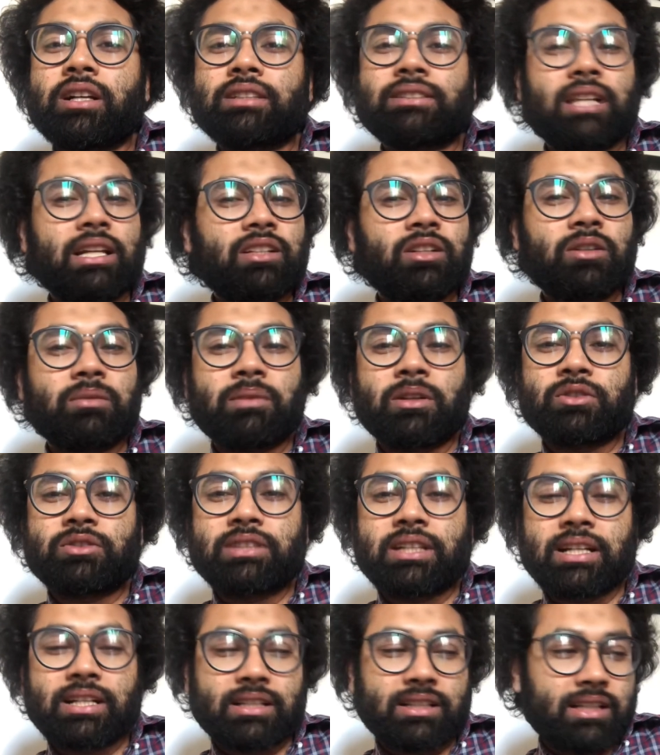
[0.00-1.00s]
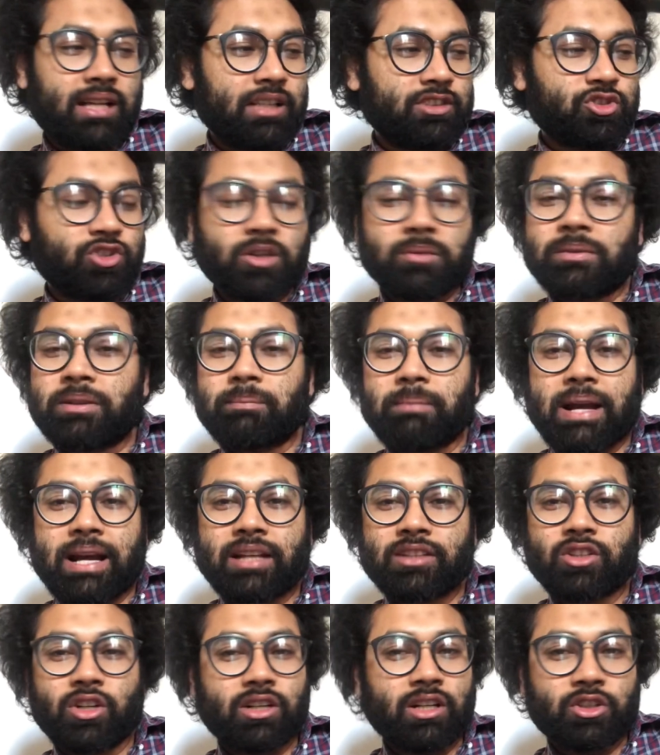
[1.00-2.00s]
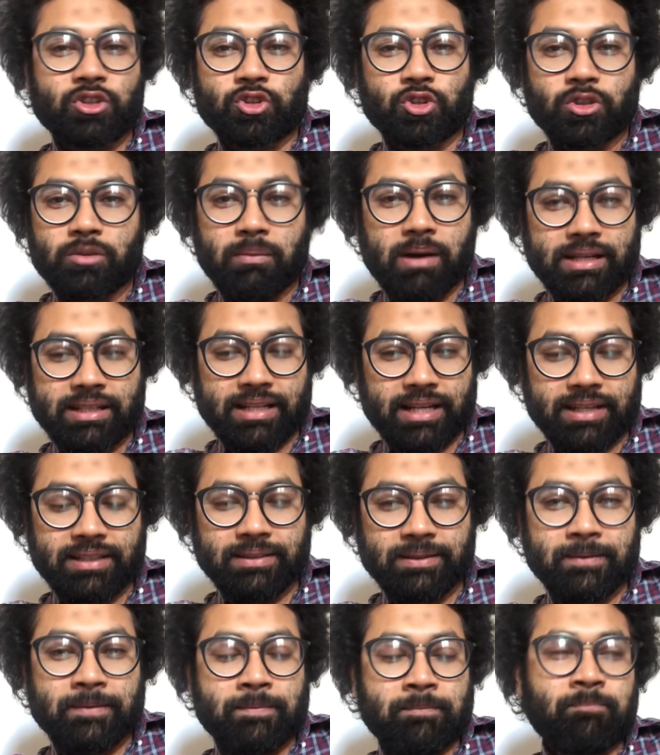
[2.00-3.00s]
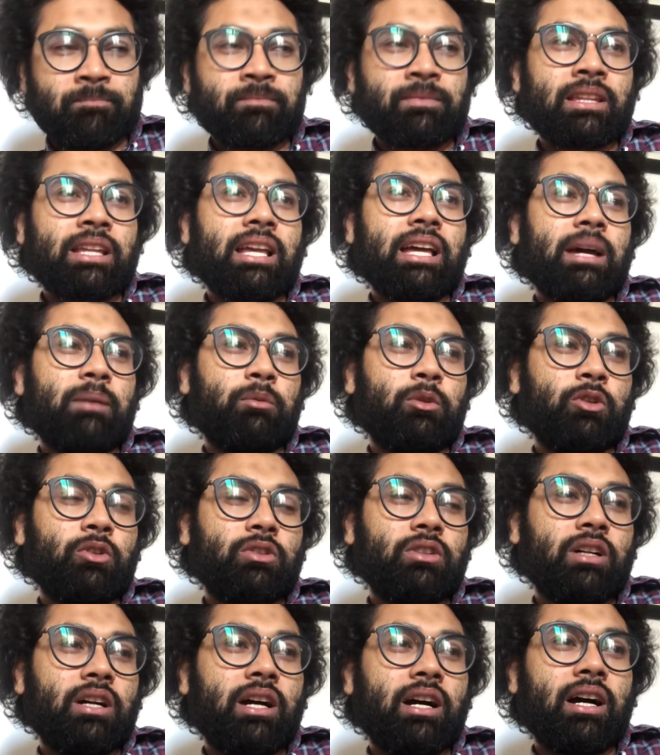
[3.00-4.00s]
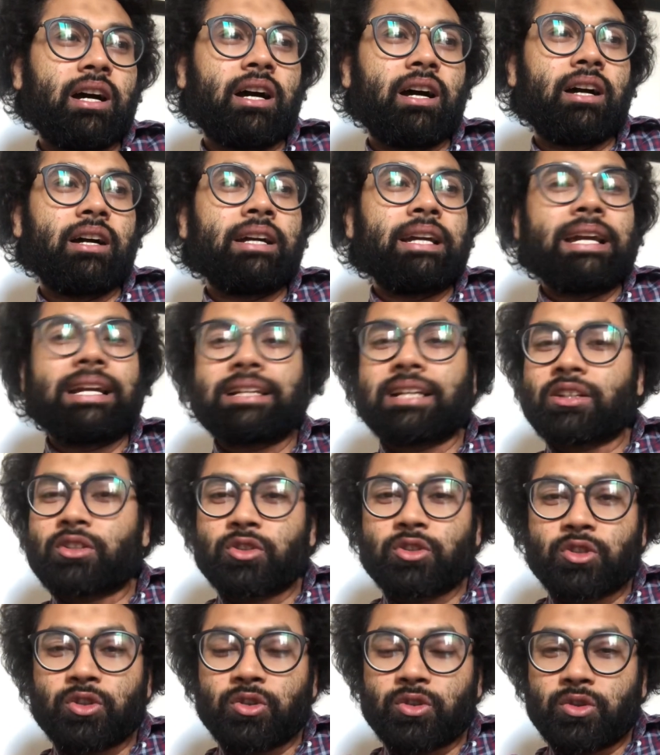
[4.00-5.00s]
সাধারণ মানুষের কাজকর্মে ব্যাঘাত ঘটানোর কোনো মানে নাই এবং এটার কোনো